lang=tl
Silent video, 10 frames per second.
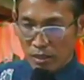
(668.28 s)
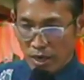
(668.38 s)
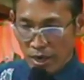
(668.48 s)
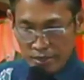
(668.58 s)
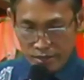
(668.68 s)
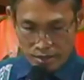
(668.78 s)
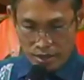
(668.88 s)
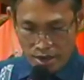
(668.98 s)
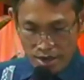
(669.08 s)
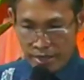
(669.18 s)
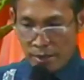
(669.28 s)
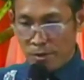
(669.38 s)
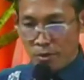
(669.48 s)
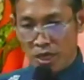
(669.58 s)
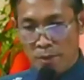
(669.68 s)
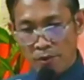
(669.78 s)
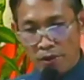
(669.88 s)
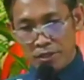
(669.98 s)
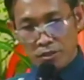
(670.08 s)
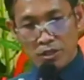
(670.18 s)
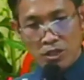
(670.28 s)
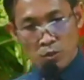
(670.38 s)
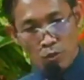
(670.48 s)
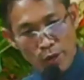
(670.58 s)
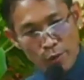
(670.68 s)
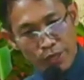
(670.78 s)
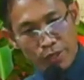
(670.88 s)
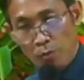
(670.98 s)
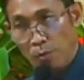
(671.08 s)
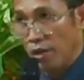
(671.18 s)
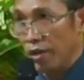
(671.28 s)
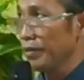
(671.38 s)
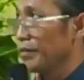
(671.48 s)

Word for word: And I give you some reasons why we need to pray.